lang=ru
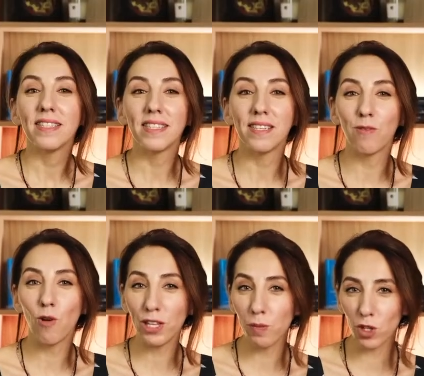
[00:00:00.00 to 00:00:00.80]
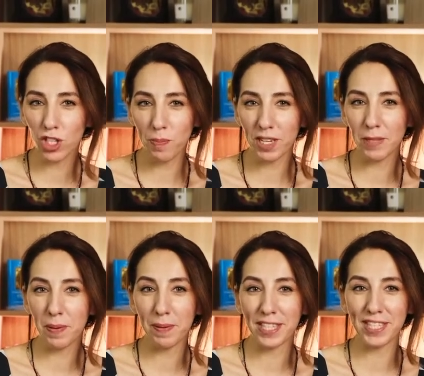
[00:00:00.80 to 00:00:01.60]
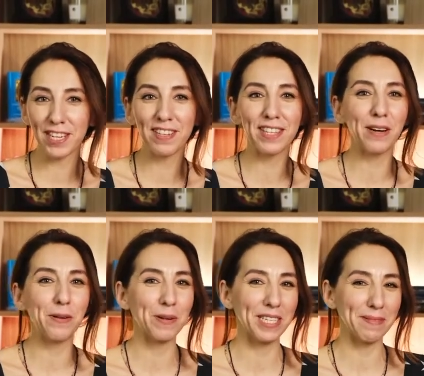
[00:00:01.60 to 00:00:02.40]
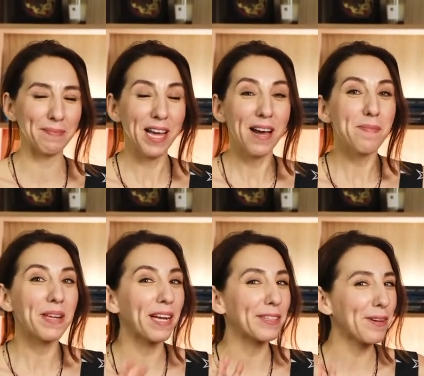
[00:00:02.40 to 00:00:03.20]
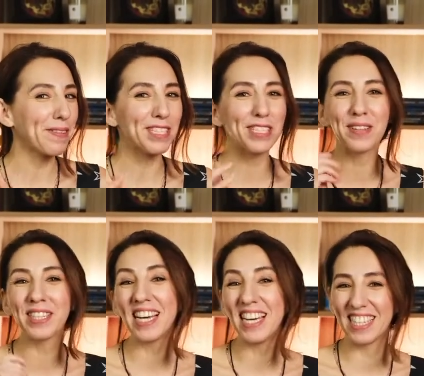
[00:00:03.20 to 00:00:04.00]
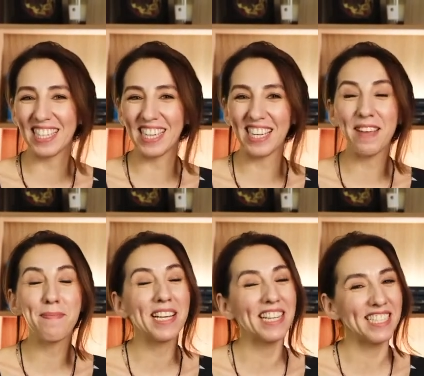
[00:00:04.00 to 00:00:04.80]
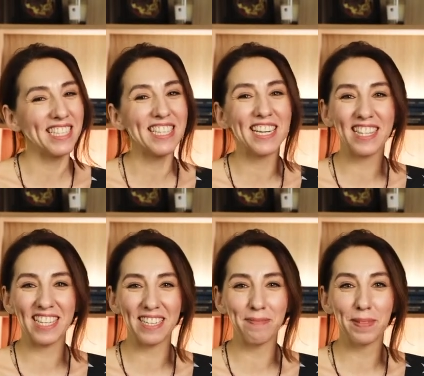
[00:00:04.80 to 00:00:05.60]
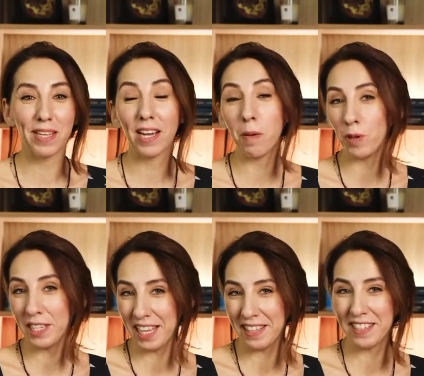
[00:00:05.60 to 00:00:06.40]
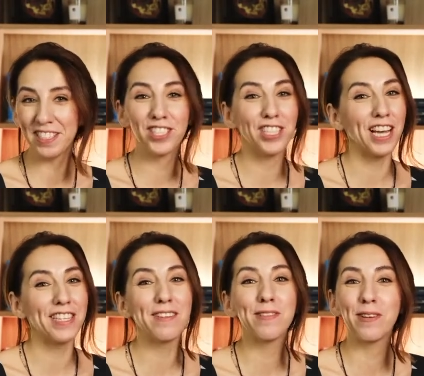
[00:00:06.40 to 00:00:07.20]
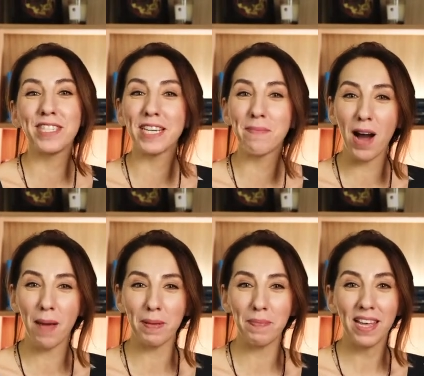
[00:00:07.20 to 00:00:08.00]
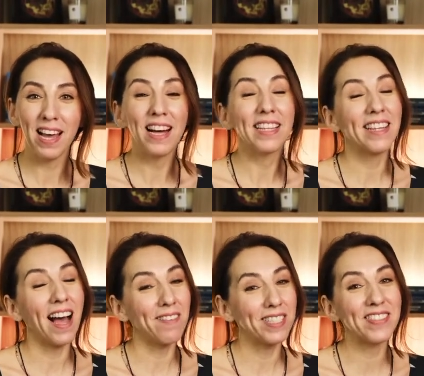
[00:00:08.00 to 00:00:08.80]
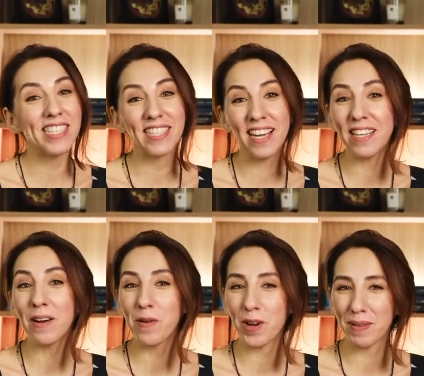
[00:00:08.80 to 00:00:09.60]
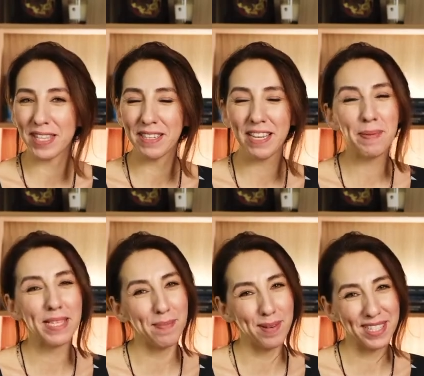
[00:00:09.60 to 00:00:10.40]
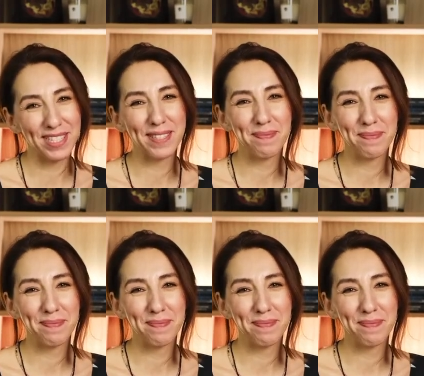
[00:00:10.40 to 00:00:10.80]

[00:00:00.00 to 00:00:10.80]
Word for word: Сегодня можно поэкспериментировать на кухне, приготовить что-то этакое и пригласить родных. Кому лень, езжайте в гости к маме. Там вас всегда накормят и позаботятся.